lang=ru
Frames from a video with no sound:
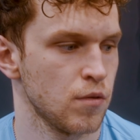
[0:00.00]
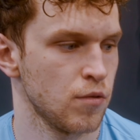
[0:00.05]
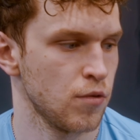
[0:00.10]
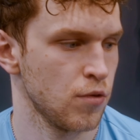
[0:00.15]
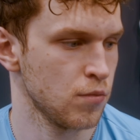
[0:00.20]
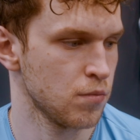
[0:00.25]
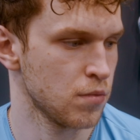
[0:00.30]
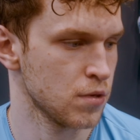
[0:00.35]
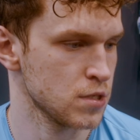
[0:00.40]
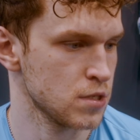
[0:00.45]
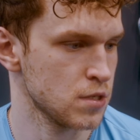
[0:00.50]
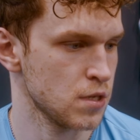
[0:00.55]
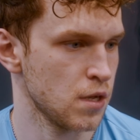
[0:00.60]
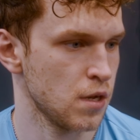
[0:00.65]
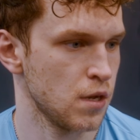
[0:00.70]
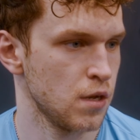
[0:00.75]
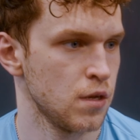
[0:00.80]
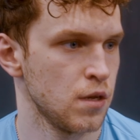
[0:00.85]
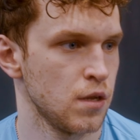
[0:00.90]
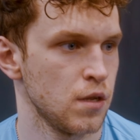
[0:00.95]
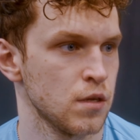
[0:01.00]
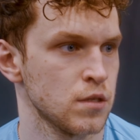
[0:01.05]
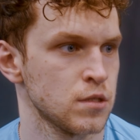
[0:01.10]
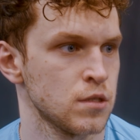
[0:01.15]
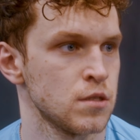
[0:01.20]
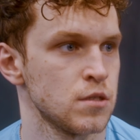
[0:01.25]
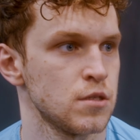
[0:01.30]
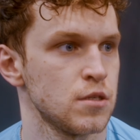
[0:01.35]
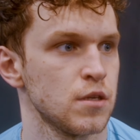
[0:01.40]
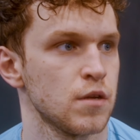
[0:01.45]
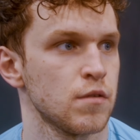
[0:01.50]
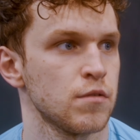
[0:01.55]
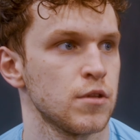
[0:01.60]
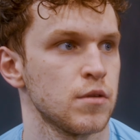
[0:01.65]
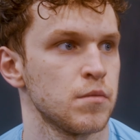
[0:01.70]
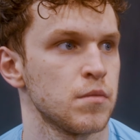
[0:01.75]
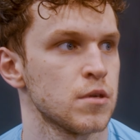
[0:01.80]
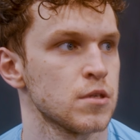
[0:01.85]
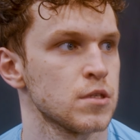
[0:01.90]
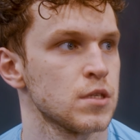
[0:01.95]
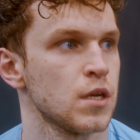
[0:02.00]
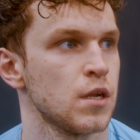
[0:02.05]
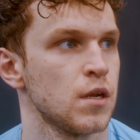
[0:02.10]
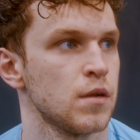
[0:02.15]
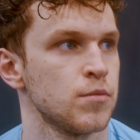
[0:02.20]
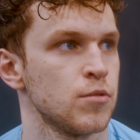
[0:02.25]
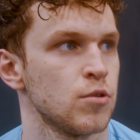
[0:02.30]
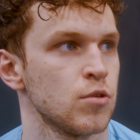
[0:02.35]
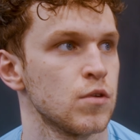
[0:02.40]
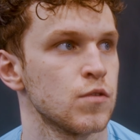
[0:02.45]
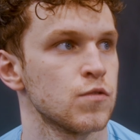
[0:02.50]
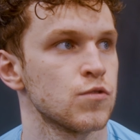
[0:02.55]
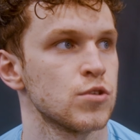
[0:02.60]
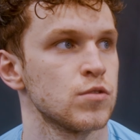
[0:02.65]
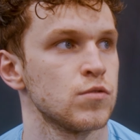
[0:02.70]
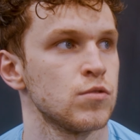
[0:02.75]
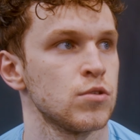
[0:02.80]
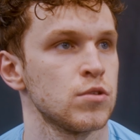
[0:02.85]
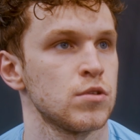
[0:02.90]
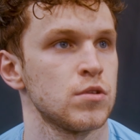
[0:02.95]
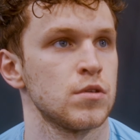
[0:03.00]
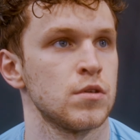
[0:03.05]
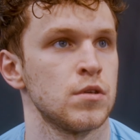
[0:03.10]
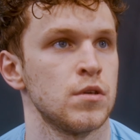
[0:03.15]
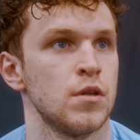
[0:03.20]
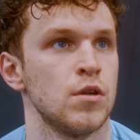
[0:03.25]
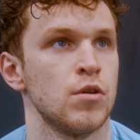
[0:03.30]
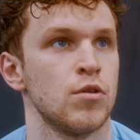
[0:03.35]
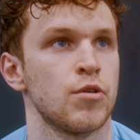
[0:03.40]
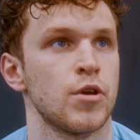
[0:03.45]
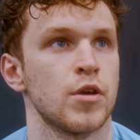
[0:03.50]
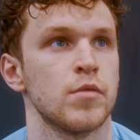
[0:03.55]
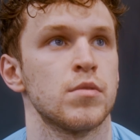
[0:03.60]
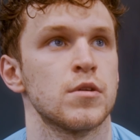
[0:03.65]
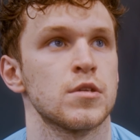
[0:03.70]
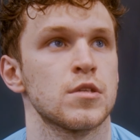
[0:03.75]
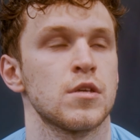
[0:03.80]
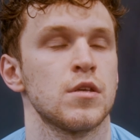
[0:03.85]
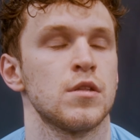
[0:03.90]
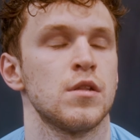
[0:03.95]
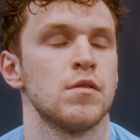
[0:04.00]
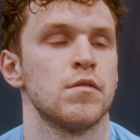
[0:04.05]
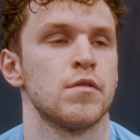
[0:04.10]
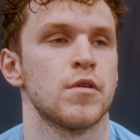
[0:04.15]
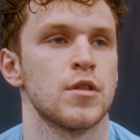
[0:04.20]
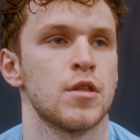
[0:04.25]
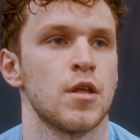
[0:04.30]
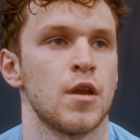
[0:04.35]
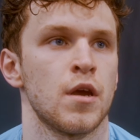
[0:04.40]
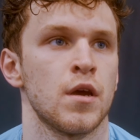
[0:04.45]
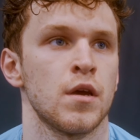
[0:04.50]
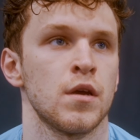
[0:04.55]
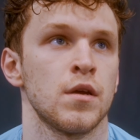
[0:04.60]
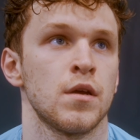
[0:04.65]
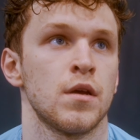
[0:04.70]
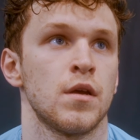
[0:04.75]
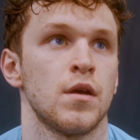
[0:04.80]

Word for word: говорю, бросали не акцентированно, бросали много в живот и легкие броски для вратаря.